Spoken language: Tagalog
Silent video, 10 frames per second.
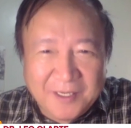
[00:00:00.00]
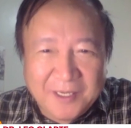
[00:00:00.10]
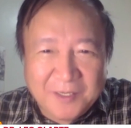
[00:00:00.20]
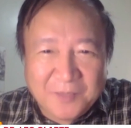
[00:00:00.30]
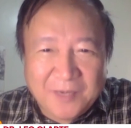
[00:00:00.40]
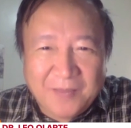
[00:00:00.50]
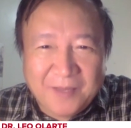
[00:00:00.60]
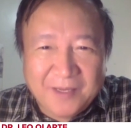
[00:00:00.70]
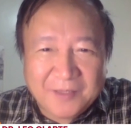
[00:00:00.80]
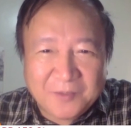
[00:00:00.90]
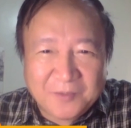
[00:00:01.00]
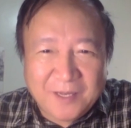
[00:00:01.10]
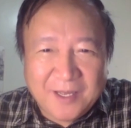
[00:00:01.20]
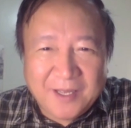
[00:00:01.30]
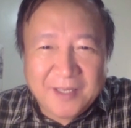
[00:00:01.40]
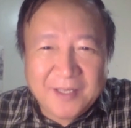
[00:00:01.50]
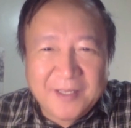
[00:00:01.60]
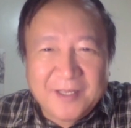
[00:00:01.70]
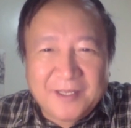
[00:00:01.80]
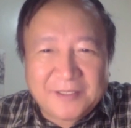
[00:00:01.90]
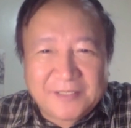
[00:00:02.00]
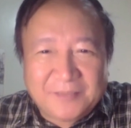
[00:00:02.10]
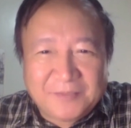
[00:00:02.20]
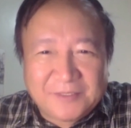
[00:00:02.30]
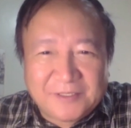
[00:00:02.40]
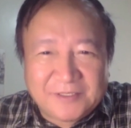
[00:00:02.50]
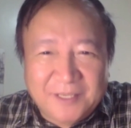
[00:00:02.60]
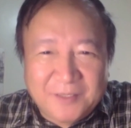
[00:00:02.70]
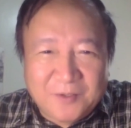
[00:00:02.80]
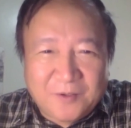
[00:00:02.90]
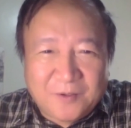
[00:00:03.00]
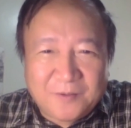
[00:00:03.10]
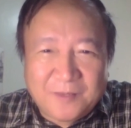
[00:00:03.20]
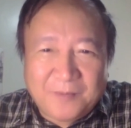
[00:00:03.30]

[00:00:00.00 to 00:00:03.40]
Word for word: Iniinom lamang itong mga uh, stem cells na ito.